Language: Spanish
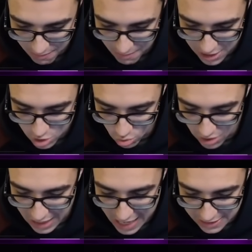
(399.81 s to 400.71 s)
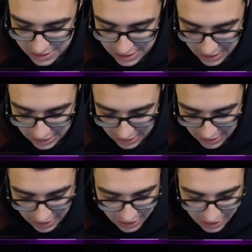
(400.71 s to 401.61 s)
Más un gadget,
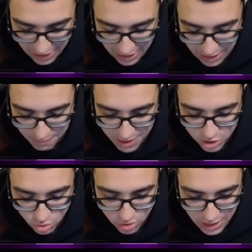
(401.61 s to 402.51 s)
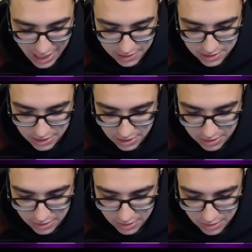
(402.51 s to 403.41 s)
eh, Más un gadget.